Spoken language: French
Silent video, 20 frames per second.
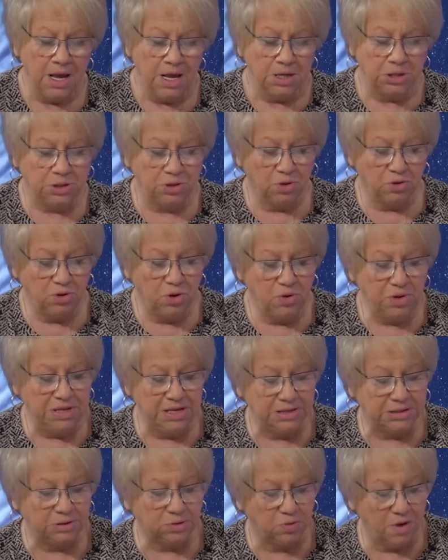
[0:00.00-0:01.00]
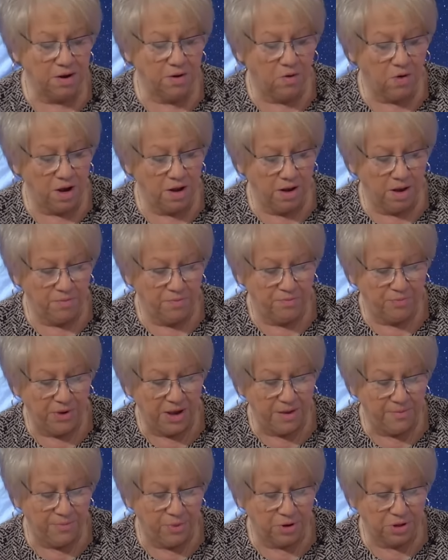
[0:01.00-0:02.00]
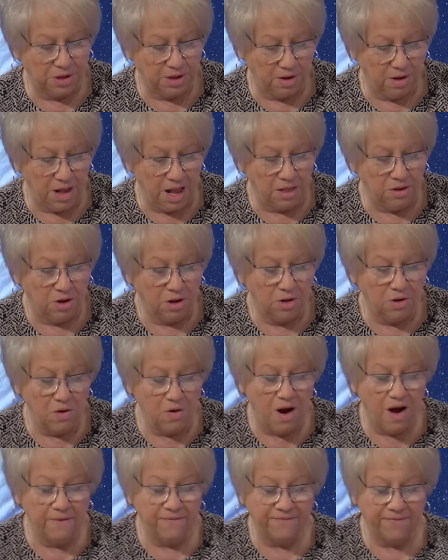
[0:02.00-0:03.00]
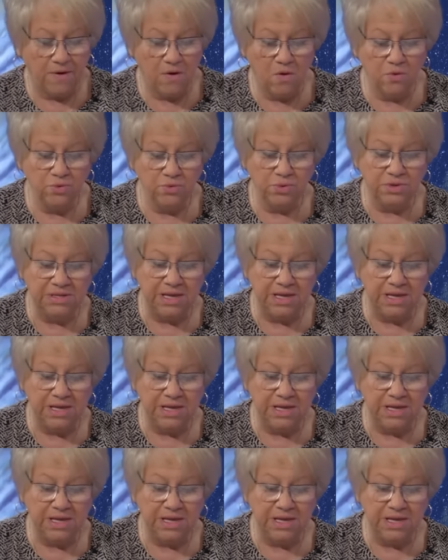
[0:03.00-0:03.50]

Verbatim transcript: si on a eu des soins, peu importe, alors là, enfin, on nous